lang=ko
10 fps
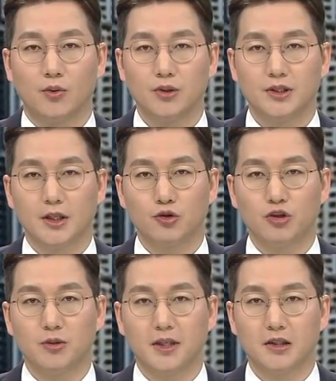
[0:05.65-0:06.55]
오 시장이
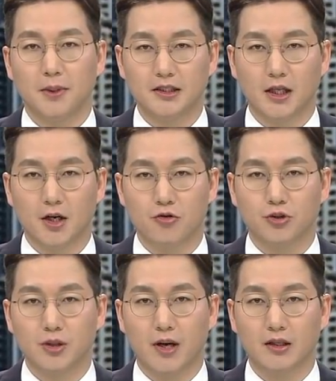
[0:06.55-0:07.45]
취임하자마자
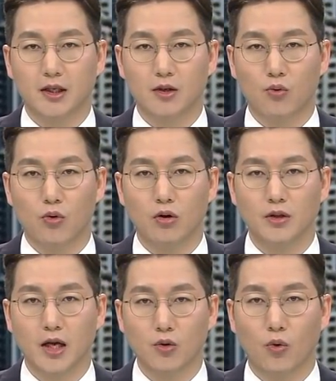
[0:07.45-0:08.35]
규제 완화를
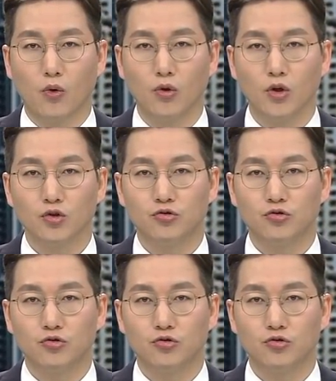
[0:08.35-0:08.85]
공언했고